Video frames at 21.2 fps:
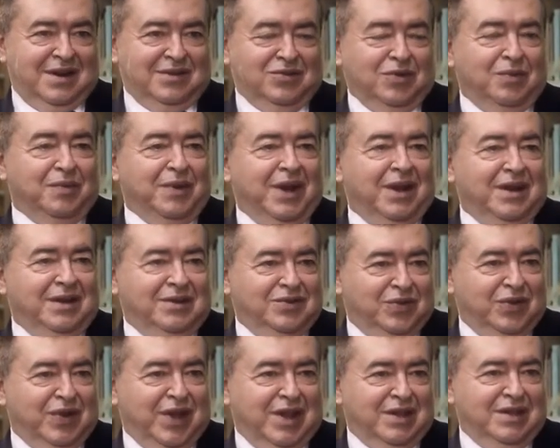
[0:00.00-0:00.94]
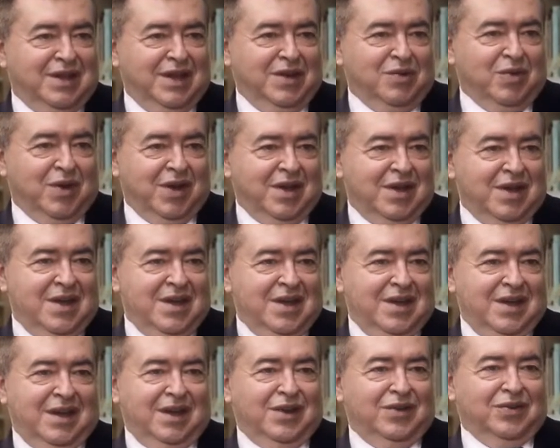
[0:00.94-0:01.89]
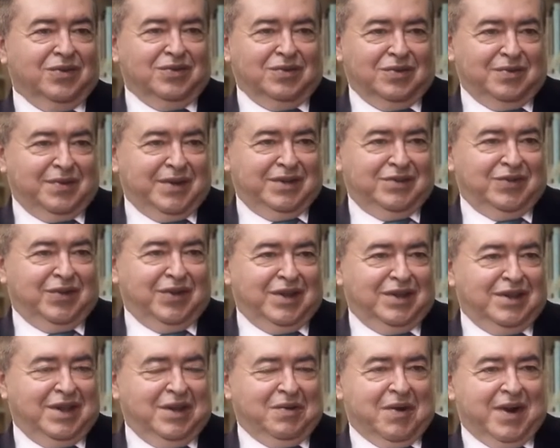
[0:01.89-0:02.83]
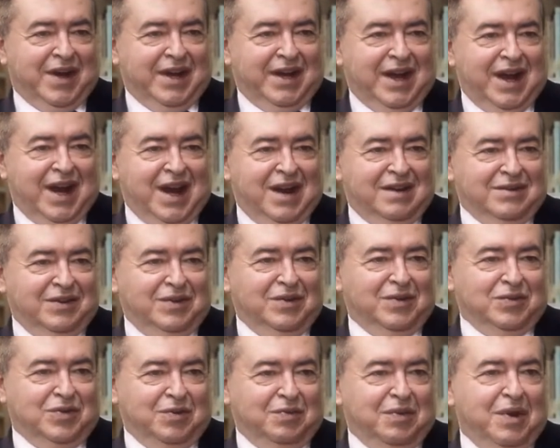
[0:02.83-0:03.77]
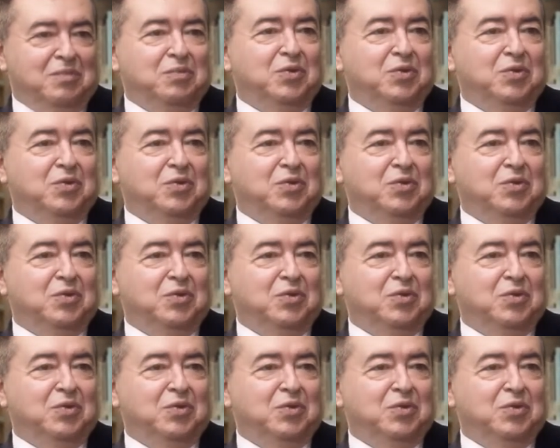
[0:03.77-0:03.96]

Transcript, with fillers: sobre historia antigua y no sobre historia antigua en general, sino sobre el